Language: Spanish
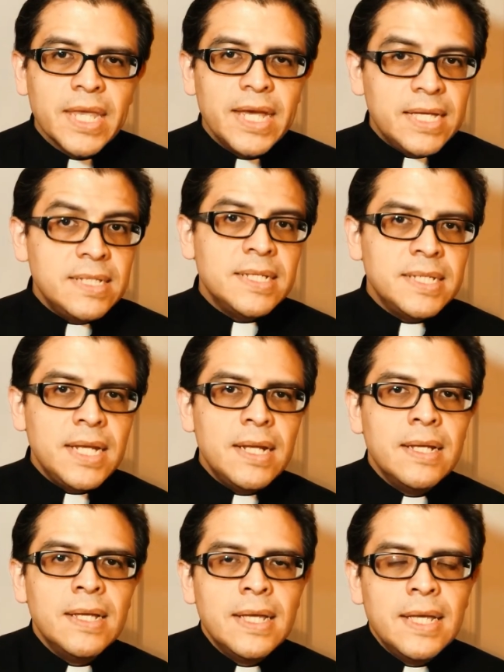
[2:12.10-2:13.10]
es decir,
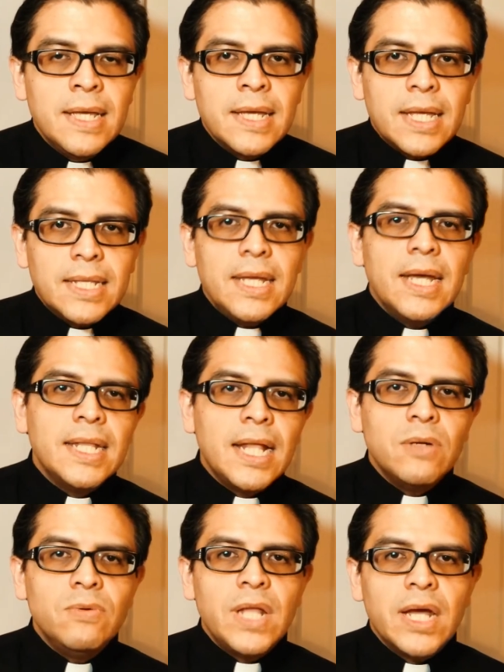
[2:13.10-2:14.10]
que tengan
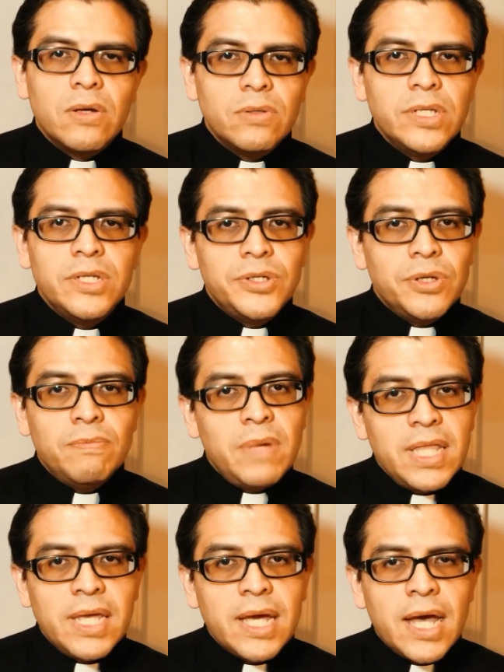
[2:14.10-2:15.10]
alguna condición
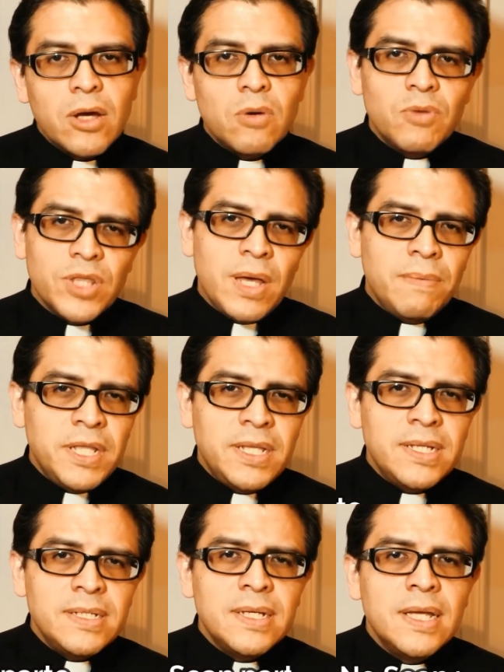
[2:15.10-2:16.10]
médica como
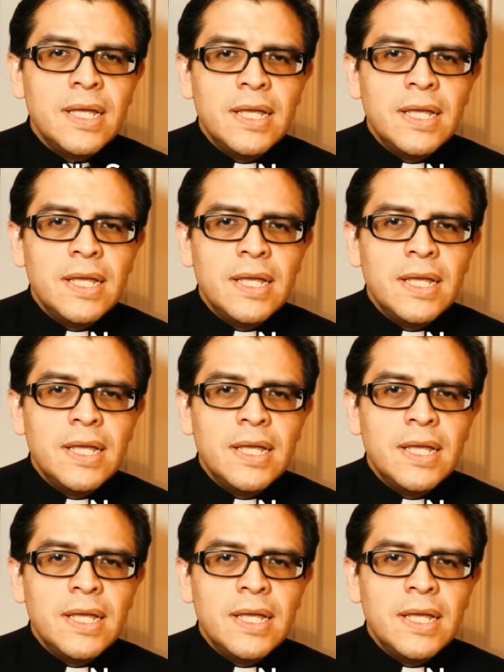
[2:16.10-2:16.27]
diabetes,